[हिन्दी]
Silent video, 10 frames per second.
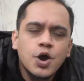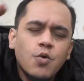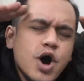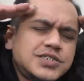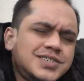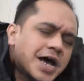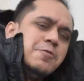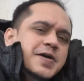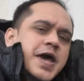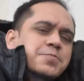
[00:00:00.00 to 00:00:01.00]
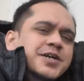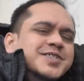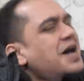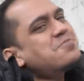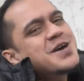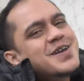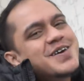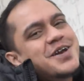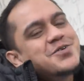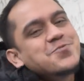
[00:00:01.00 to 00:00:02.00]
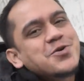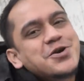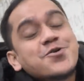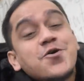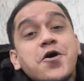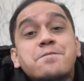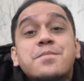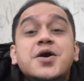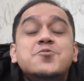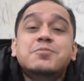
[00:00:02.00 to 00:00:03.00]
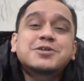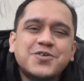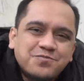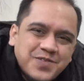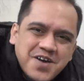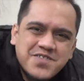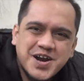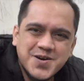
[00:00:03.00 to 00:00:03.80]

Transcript: What's up gamers? आप देख रहे हैं oh और मैं हूं आपकी फेवरेट